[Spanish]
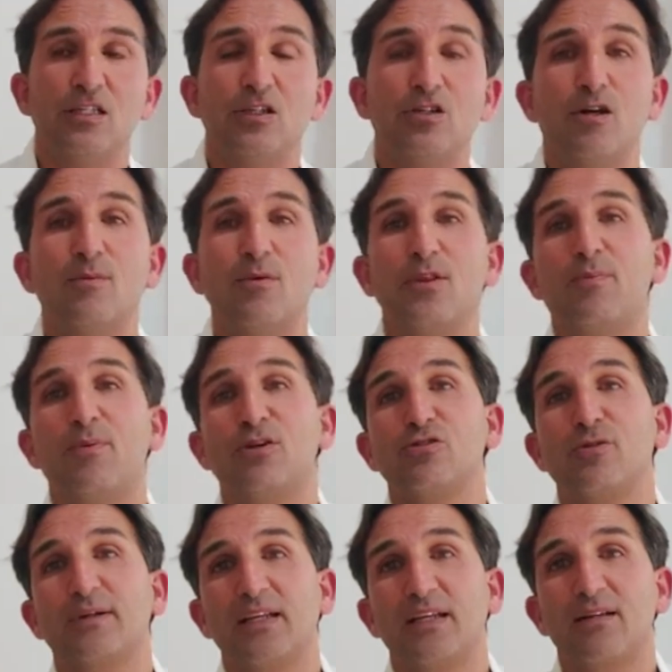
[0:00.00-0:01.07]
y cómo después
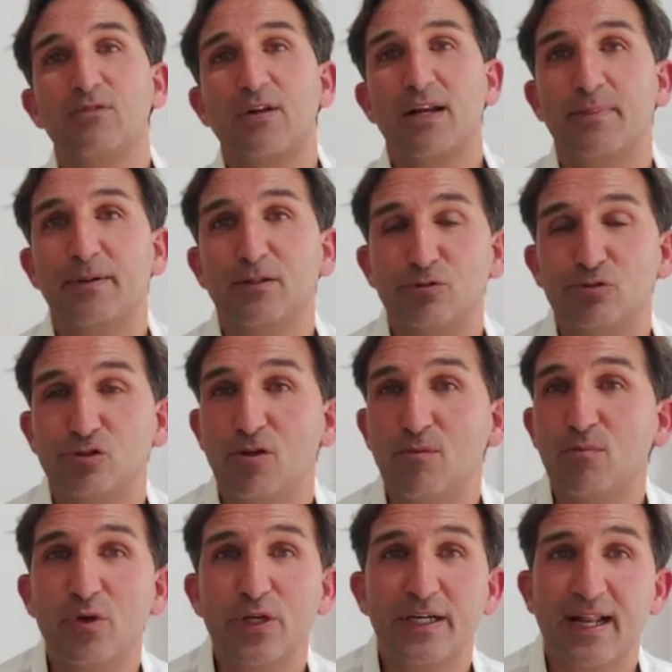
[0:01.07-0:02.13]
eso va a tener una
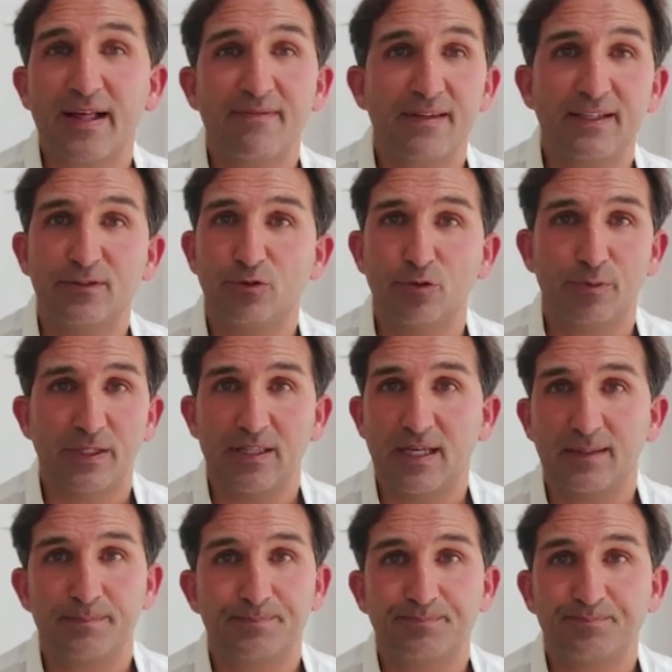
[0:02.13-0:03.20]
repercusión muy grande en tu
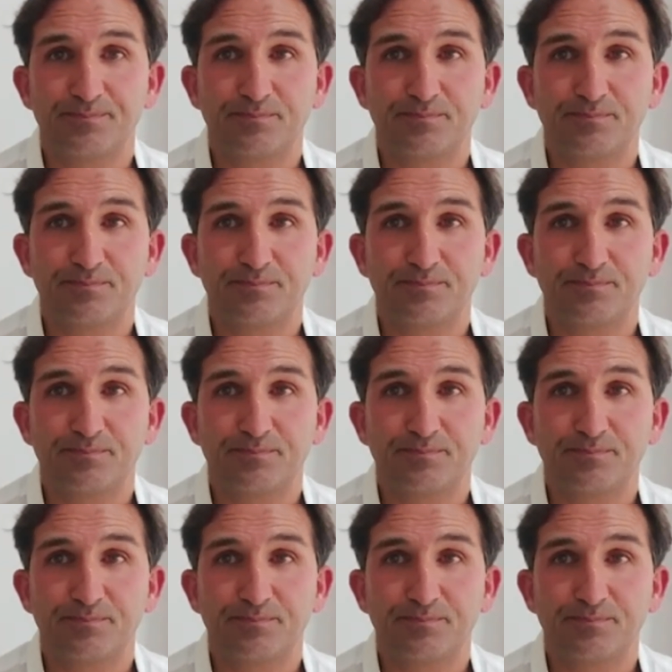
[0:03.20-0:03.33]
vida.